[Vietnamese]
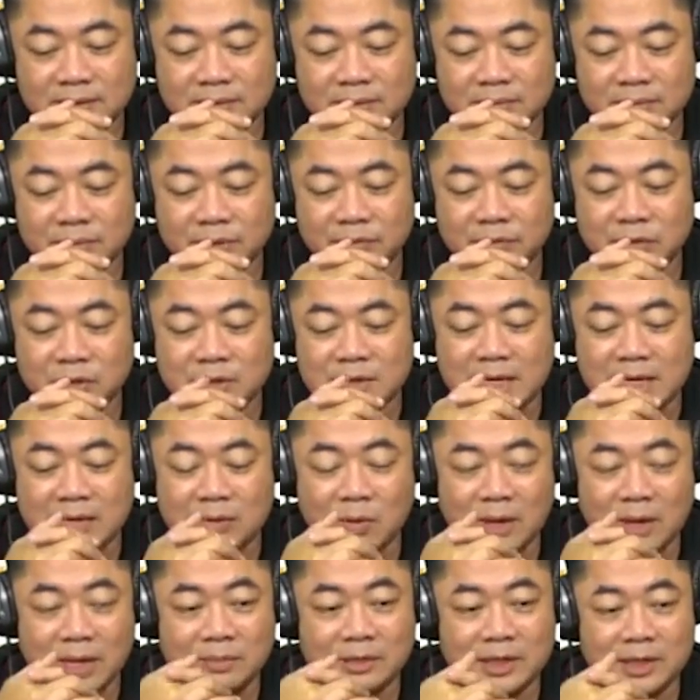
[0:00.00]
Bình Phước xa
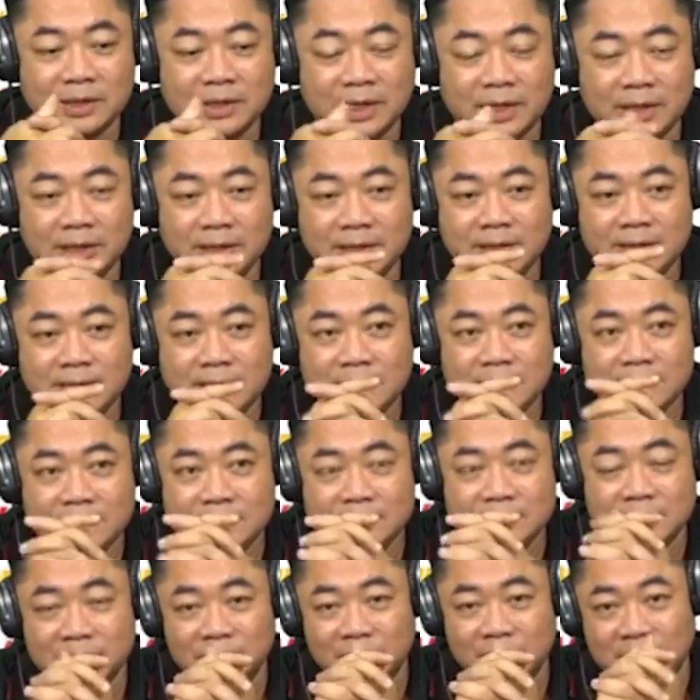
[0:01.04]
quá. Bây giờ này,
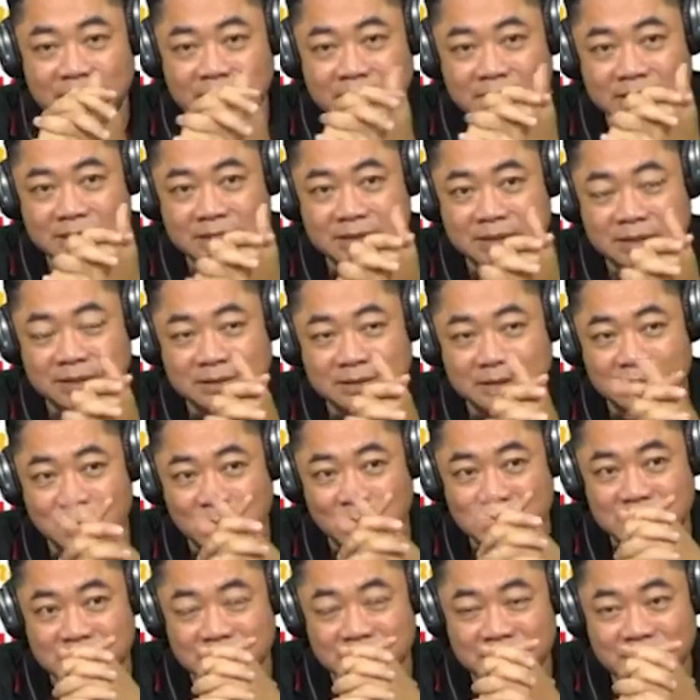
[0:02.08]
chị về chị từ
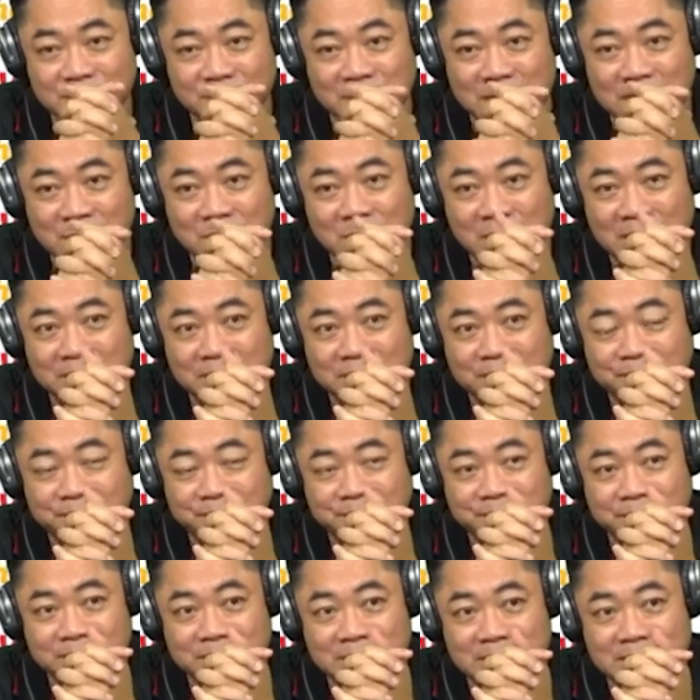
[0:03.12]
quận 9 chị băng qua
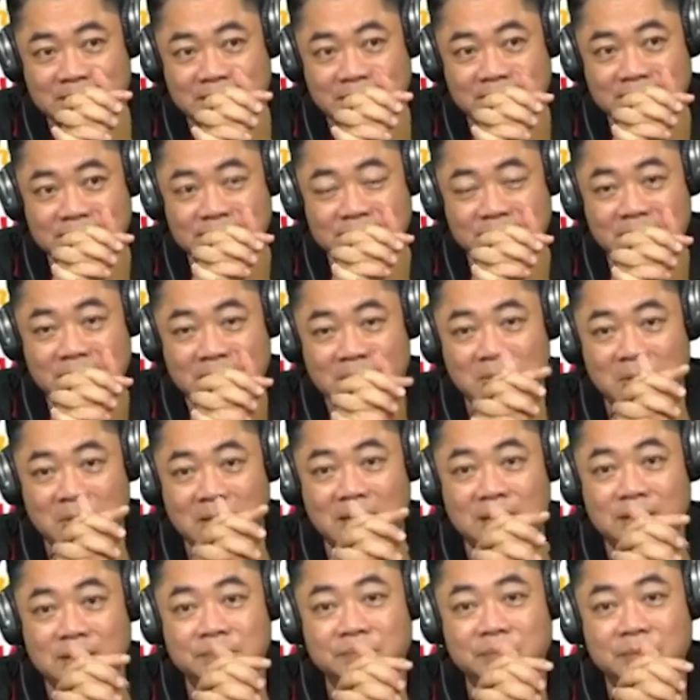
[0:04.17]
rất nhanh chị băng
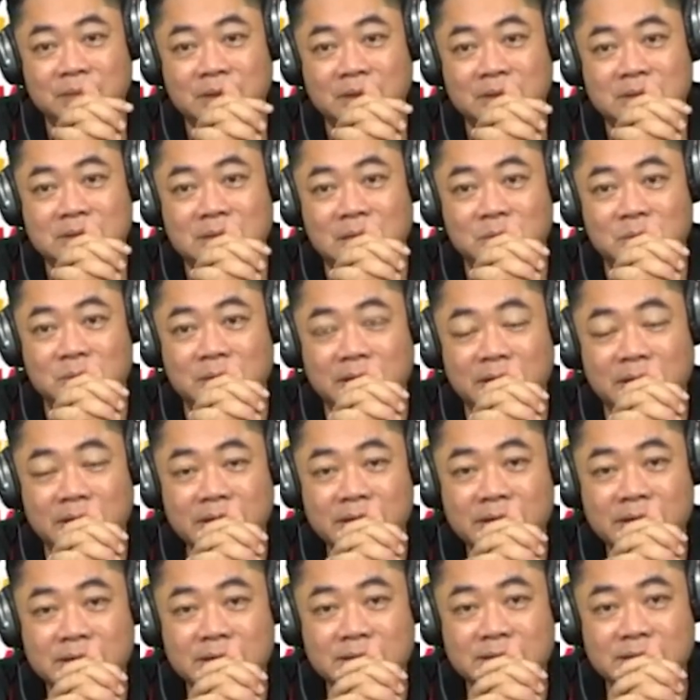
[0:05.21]
qua sông đi
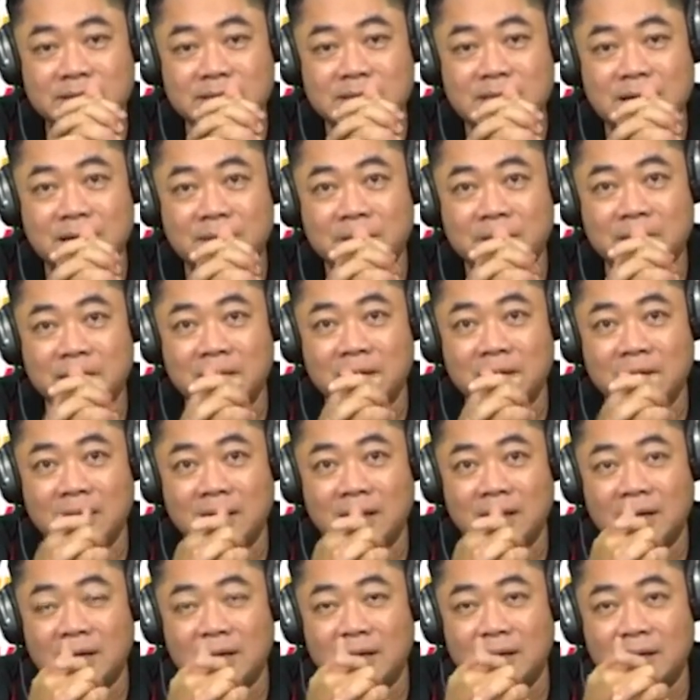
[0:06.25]
chị sang bên
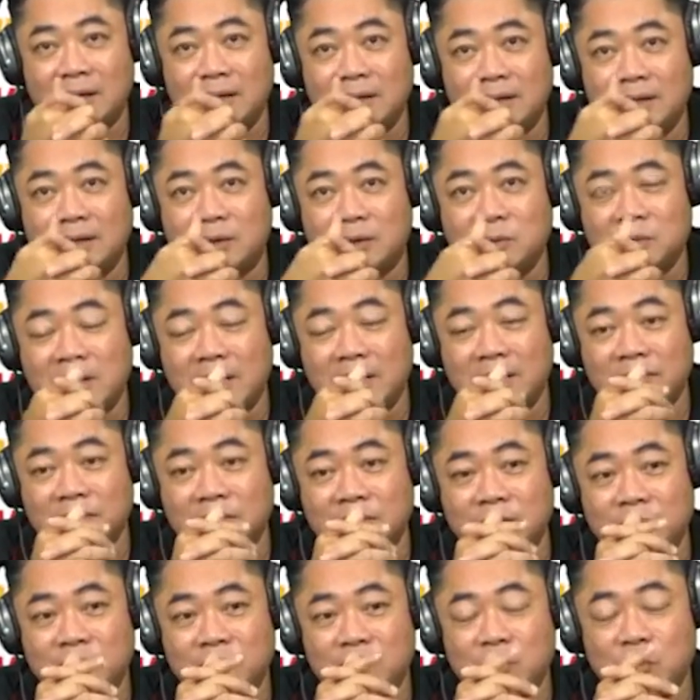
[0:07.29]
uh, Long Thành
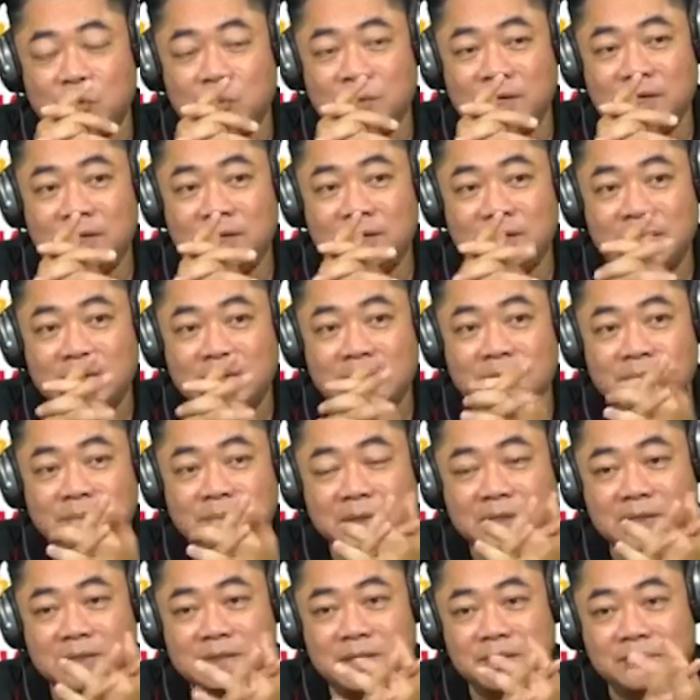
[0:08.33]
với Phú Mỹ đi
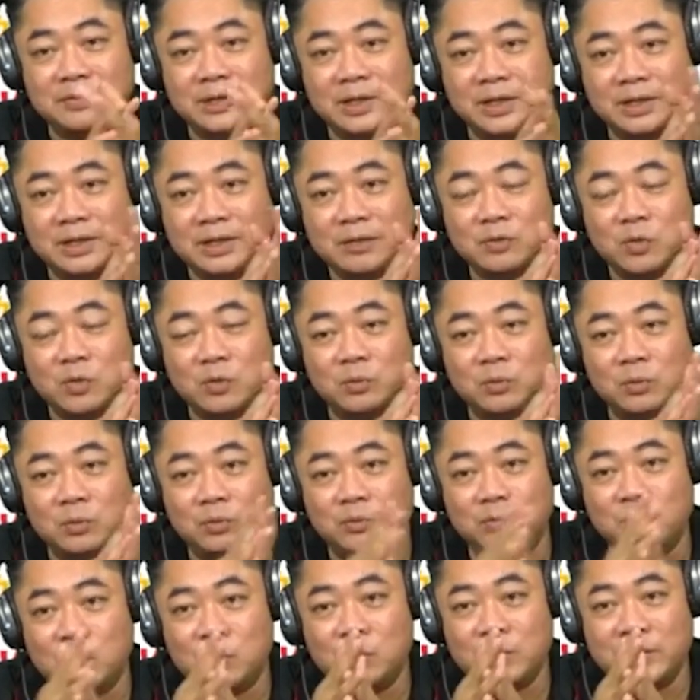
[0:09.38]
bây giờ chị về cái
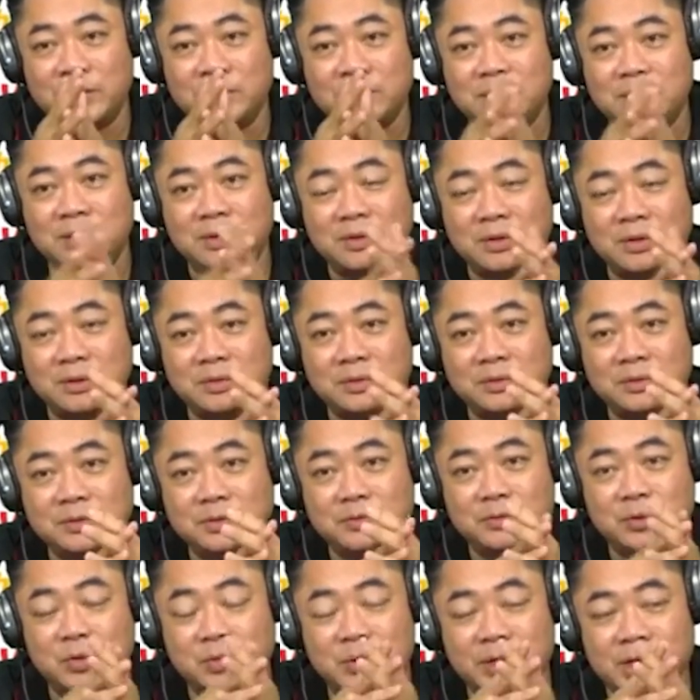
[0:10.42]
vùng Phú Mỹ nó có
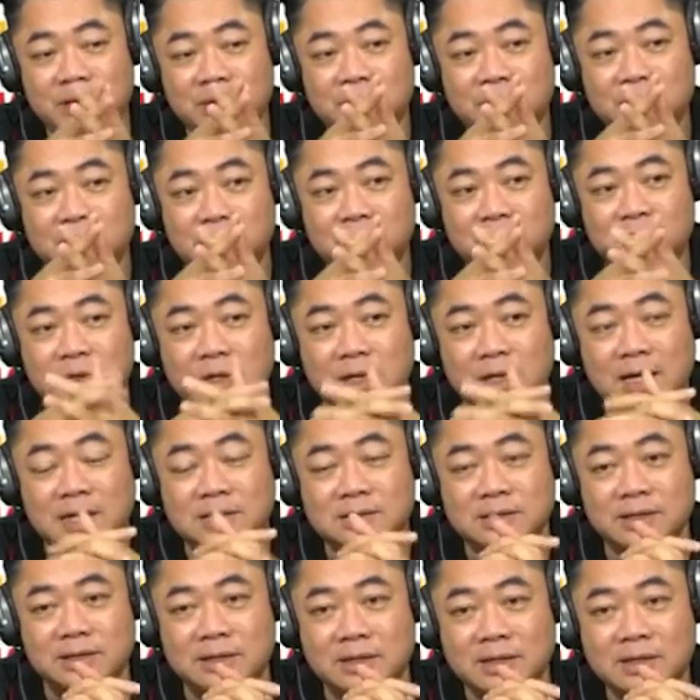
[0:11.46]
Phú Mỹ nó có phường Hắc
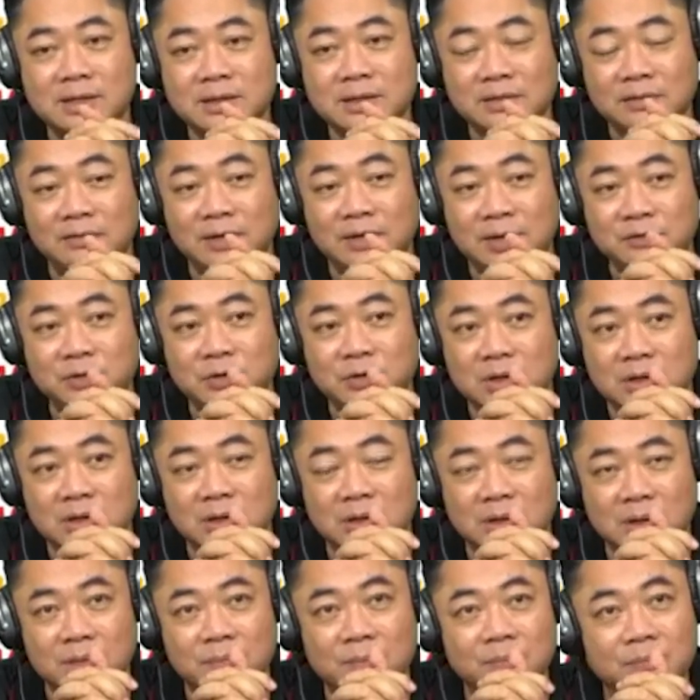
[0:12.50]
Dịch và phường
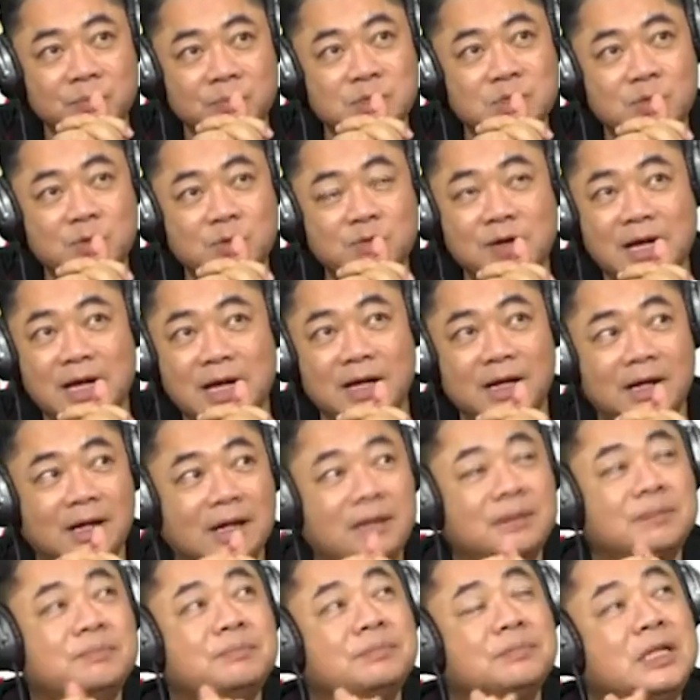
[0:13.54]
Châu Pha à,
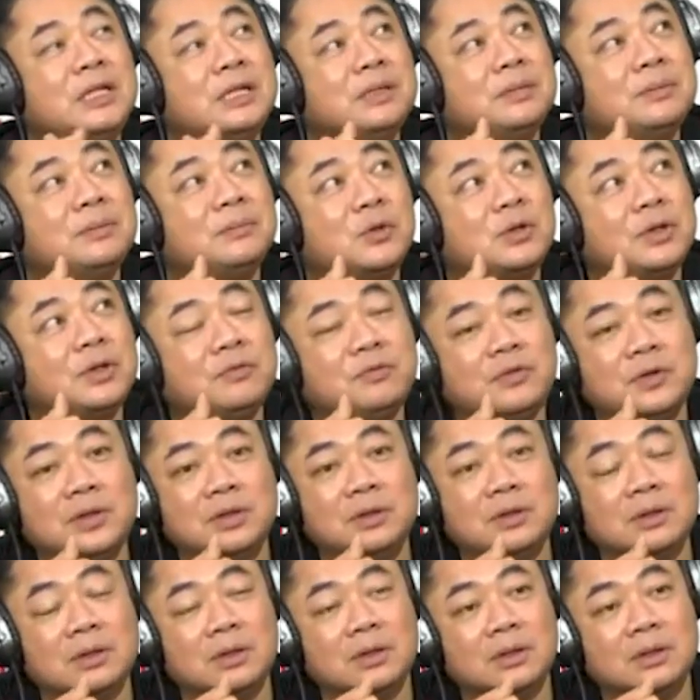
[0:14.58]
à một cái
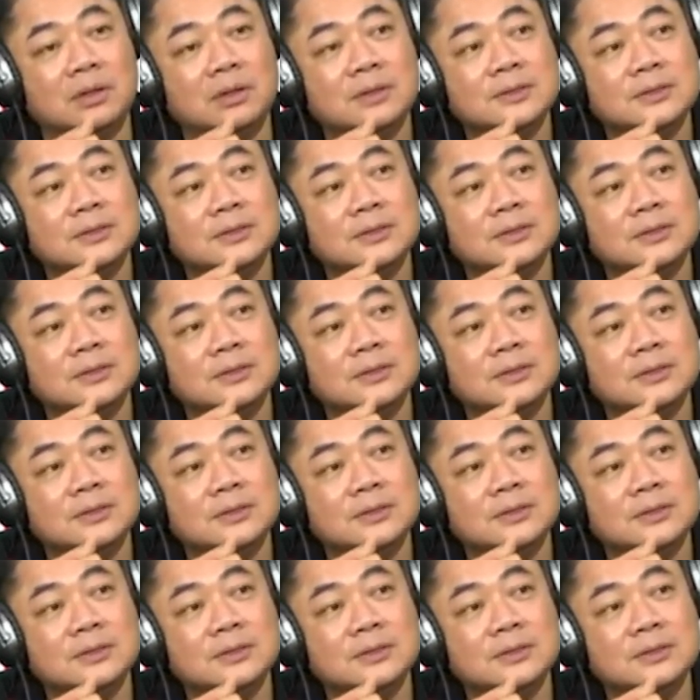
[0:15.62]
phường à,